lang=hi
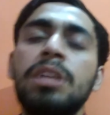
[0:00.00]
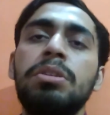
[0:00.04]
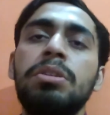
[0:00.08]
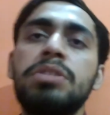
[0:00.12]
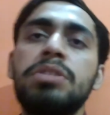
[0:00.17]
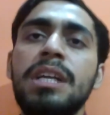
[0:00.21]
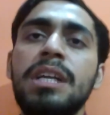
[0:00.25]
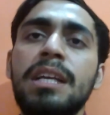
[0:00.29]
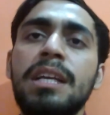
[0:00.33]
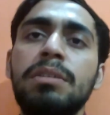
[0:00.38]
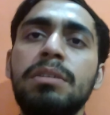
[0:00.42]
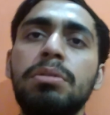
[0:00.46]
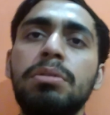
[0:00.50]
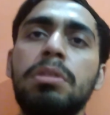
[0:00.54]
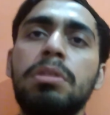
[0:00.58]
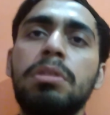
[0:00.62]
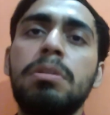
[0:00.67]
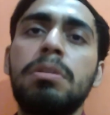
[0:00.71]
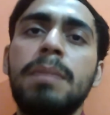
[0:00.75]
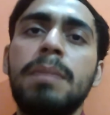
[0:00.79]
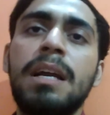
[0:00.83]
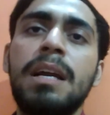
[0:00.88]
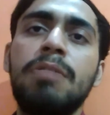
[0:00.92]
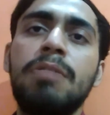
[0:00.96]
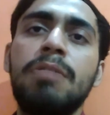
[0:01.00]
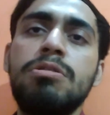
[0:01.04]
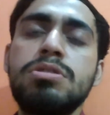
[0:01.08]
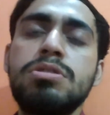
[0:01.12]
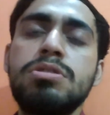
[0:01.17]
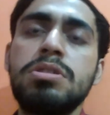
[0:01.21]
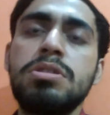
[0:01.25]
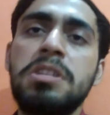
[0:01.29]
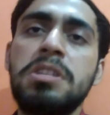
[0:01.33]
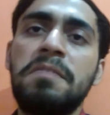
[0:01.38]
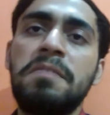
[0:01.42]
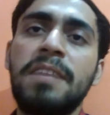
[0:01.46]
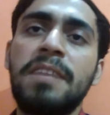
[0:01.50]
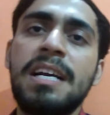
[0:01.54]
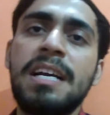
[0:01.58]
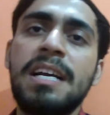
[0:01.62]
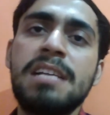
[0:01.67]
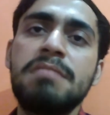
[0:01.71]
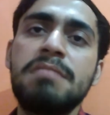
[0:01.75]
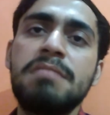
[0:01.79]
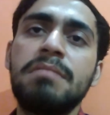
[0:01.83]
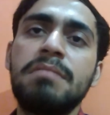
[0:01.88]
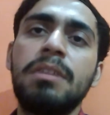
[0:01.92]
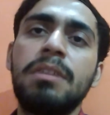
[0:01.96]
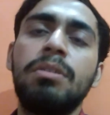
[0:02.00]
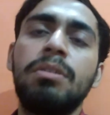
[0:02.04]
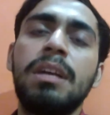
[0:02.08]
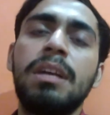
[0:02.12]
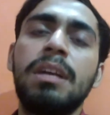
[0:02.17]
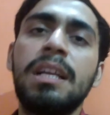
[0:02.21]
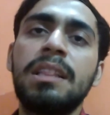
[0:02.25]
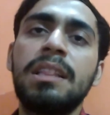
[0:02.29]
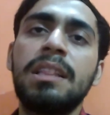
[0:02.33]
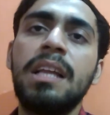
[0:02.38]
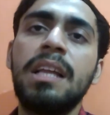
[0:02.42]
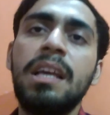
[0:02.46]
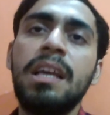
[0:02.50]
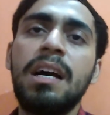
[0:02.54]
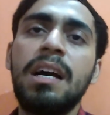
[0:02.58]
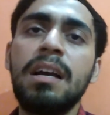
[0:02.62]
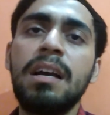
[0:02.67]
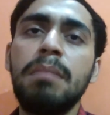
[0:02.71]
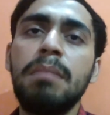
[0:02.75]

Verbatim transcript: तो चलिए दोस्तों मैं राहुल चौधरी फिलहाल इस वीडियो के लिए इतना ही